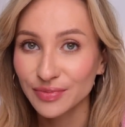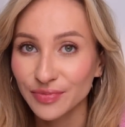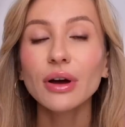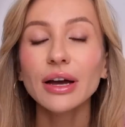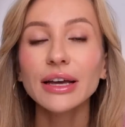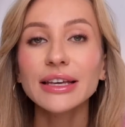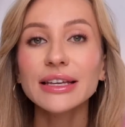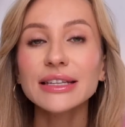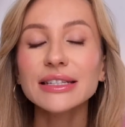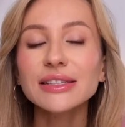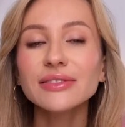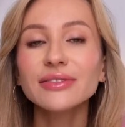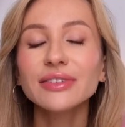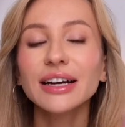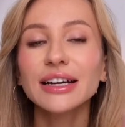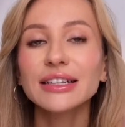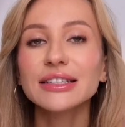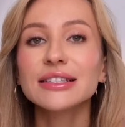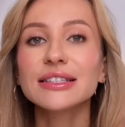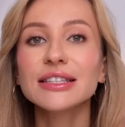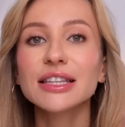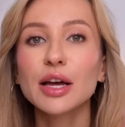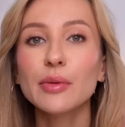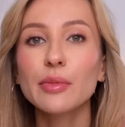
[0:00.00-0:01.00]
Ну а если вы
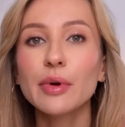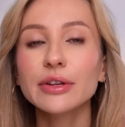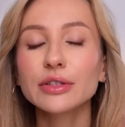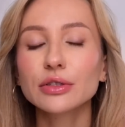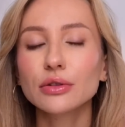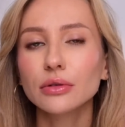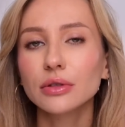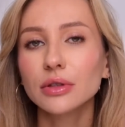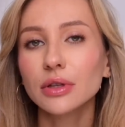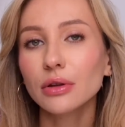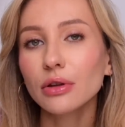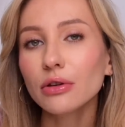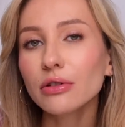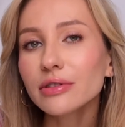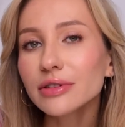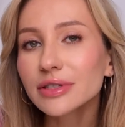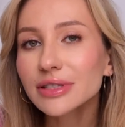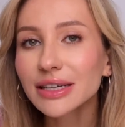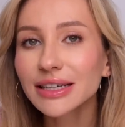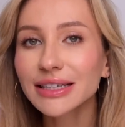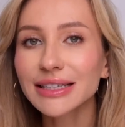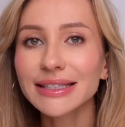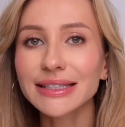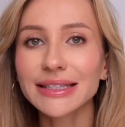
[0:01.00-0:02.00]
хотите добавить какое-то
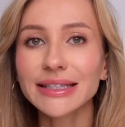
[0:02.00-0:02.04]
лоское,